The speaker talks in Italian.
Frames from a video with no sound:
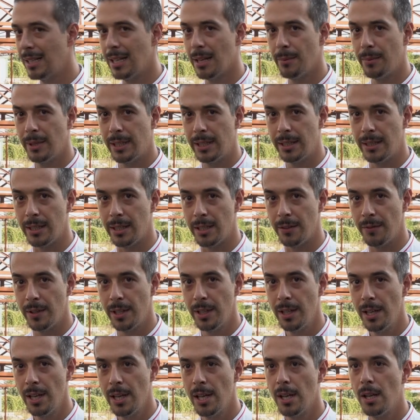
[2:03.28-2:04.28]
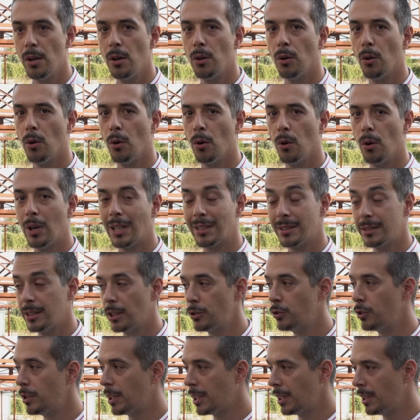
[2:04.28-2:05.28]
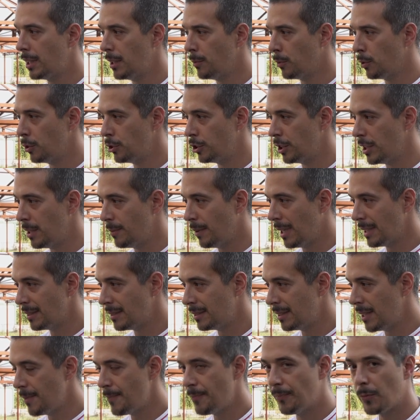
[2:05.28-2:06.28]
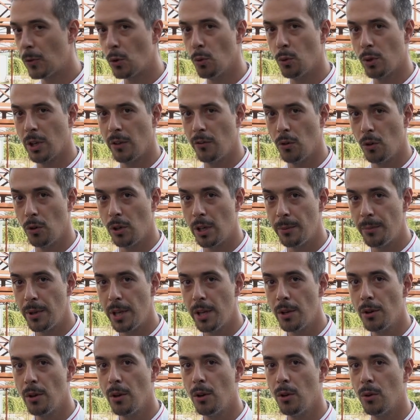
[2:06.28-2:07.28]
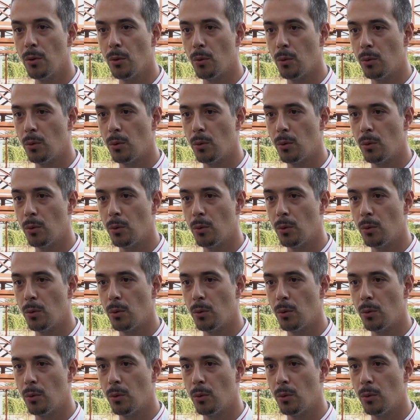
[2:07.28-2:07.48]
e aperitivi, o l'assaggio di tre tipologie di paste, un raviolo ripieno,